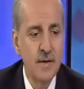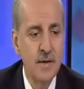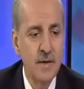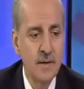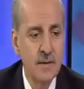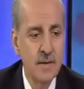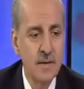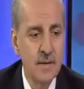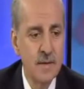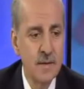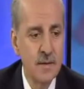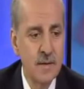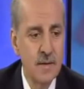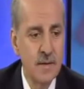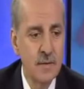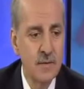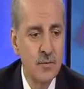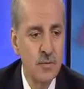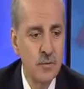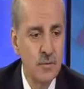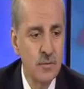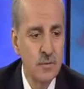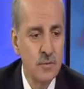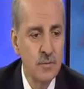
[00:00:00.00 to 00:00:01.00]
Ve
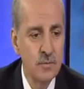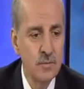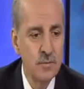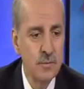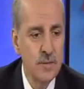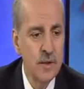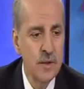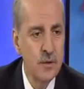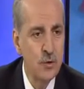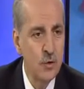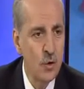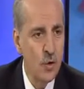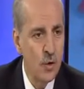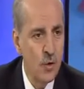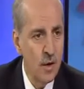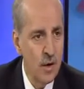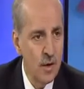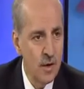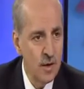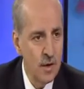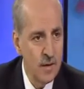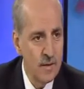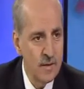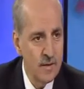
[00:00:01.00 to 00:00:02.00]
e,
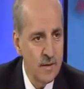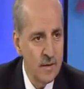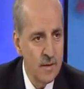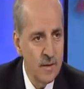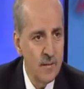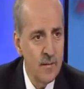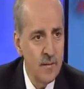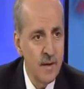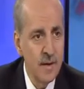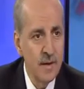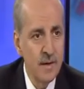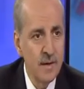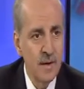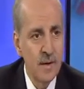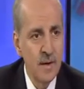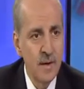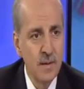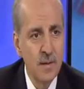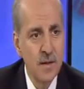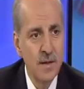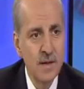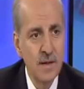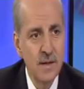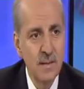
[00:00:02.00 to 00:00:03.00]
birçok alanda
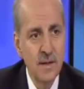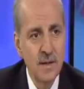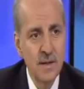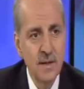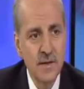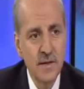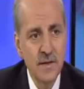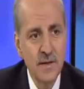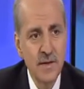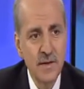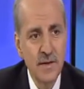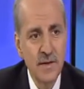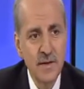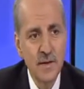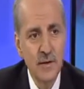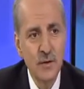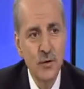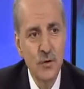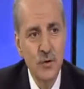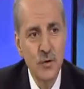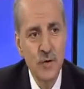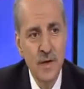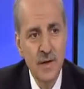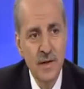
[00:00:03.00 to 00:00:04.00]
Amerika Birleşik
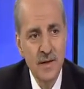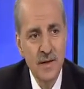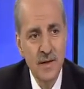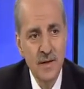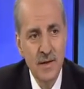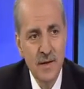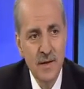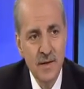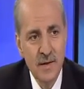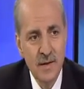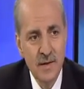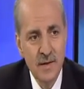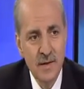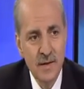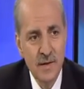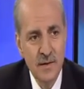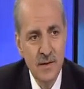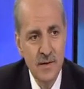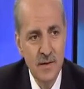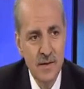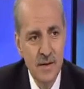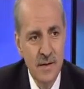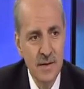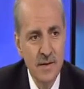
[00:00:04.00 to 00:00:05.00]
Devletleri'nin sürekli karar
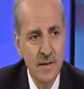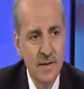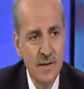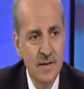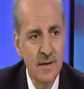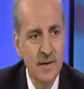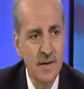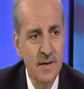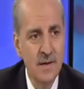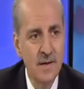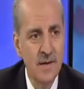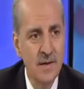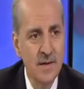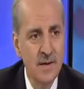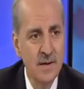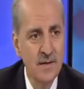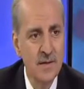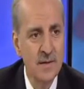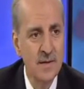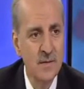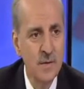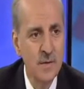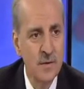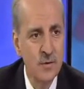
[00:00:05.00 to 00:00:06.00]
değiştiren ya da
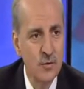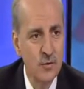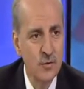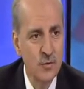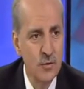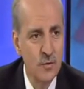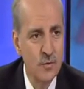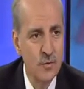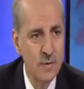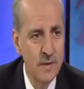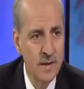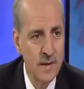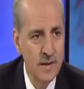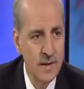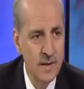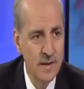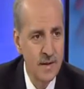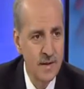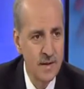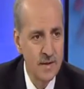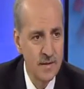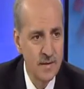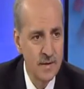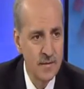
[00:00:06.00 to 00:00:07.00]
kararsız bir tutum
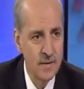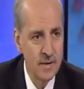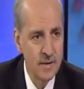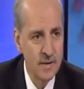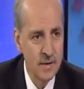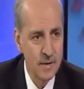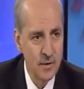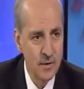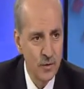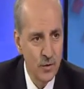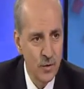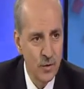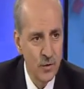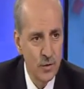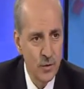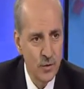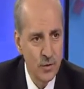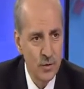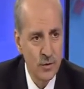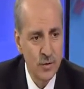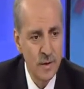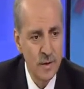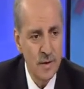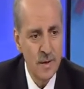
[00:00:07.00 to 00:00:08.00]
sergileyen tavırlarını
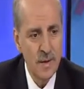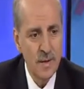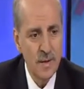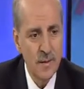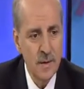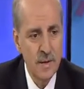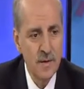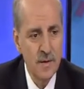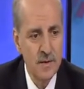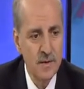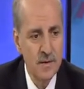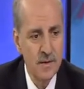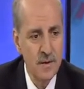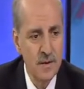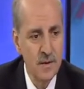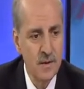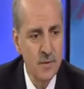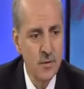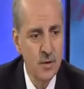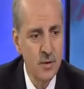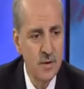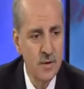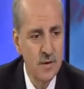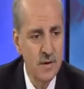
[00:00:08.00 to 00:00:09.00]
görüyoruz. Ben
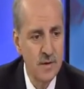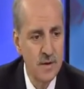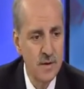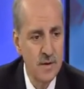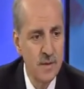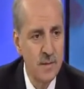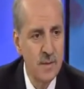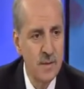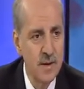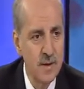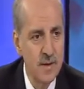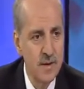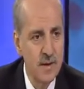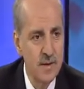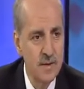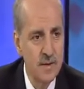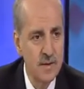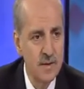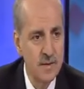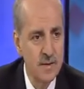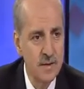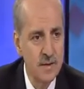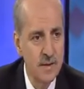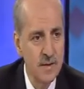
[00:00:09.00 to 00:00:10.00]
açıkçası bu strateji
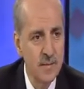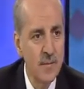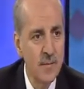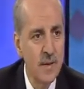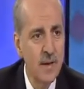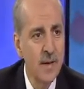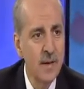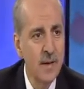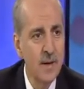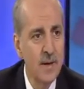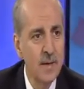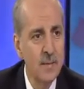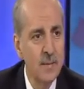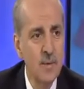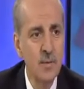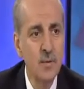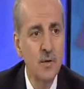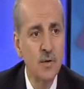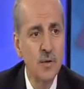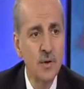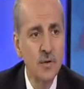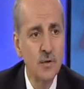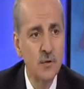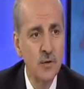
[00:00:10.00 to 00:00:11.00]
belgesinin de e,
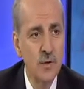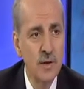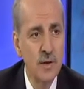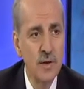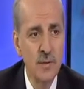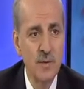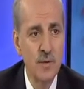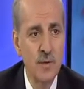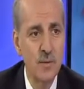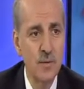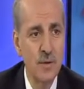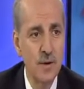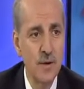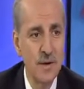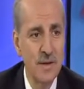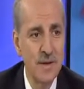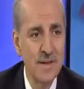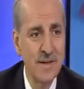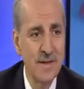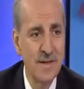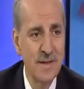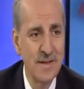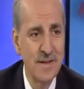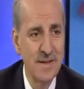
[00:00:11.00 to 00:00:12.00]
bir müddet sonra ya biz
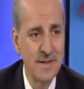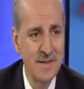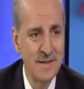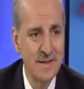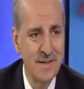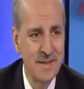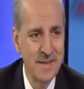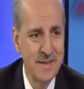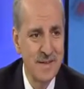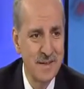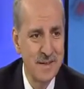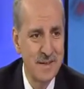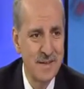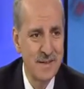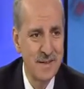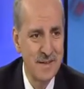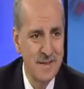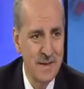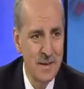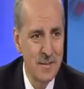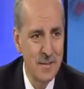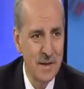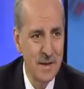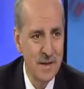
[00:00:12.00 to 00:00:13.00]
bunları niye
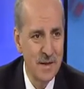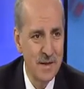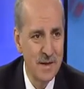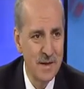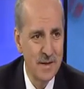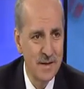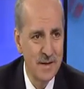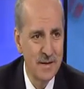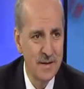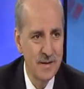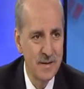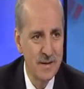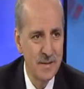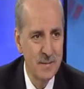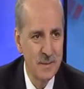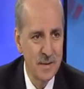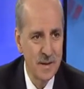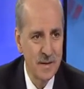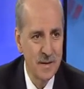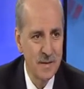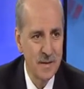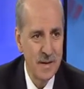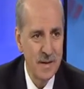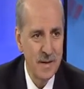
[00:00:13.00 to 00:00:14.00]
yayınladık diyebilecekleri
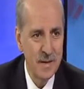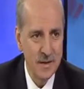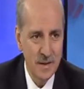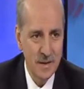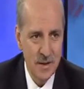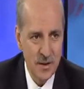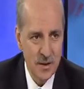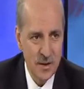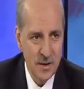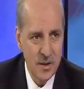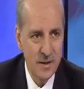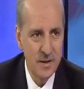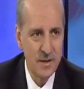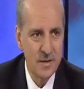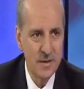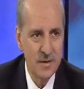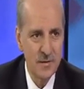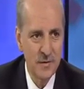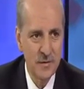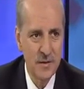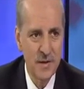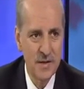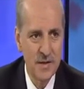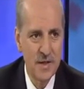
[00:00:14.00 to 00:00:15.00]
bir
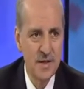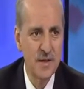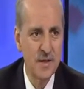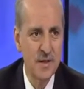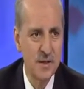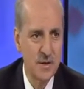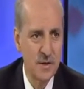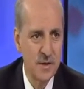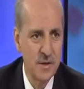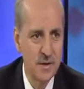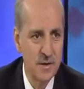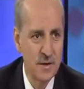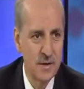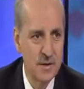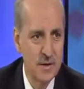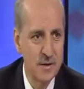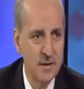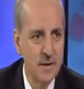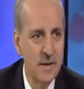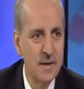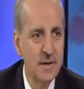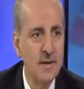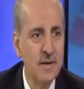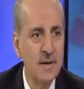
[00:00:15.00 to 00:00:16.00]
karışıklığın, fikri
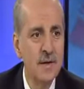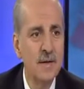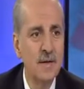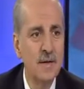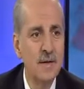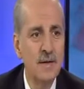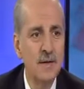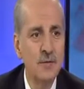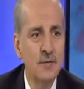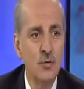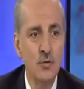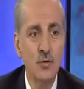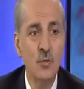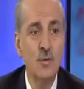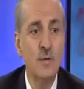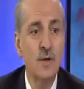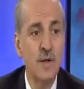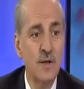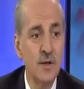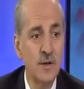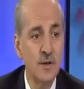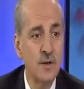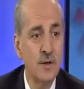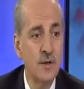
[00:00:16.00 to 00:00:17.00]
karışıklığın, e,
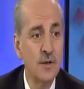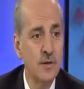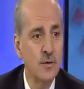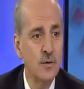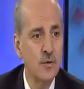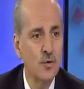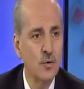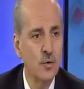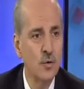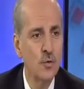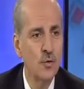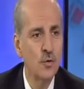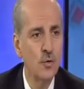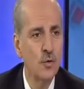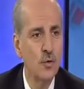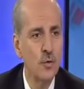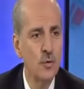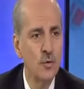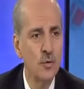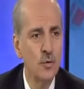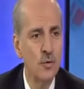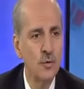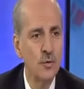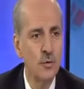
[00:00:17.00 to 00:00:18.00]
tutum karışıklığının sonucu
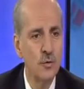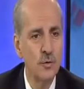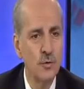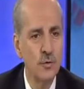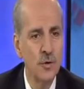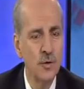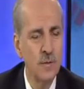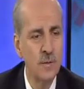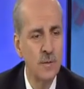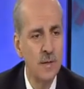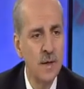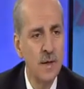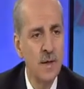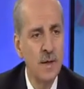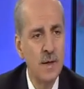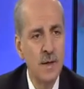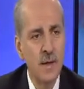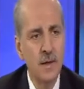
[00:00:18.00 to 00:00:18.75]
olduğunu düşünüyorum.